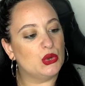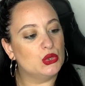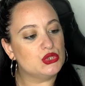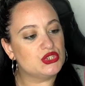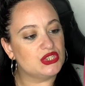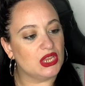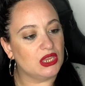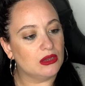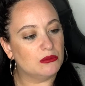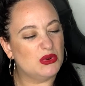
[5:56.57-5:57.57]
no
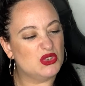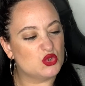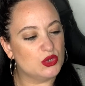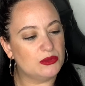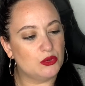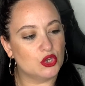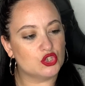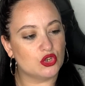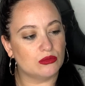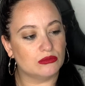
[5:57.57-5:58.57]
sé, Sweet
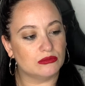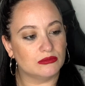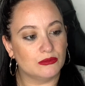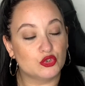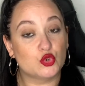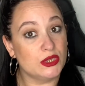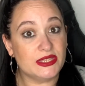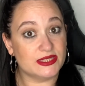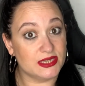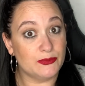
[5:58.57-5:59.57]
Blossom. Sweet
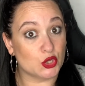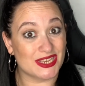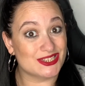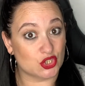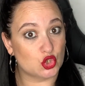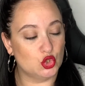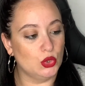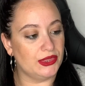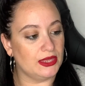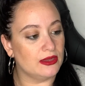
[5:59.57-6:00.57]
sí, porque es
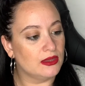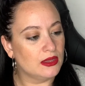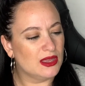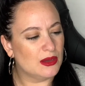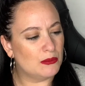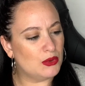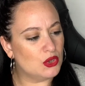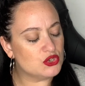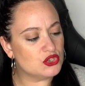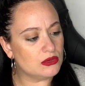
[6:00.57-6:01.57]
dulce.
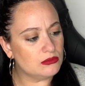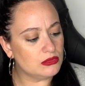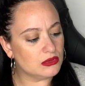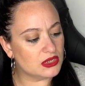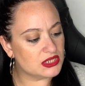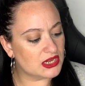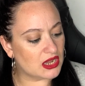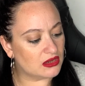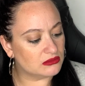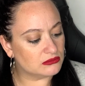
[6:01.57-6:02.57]
Blossom, ¿qué será?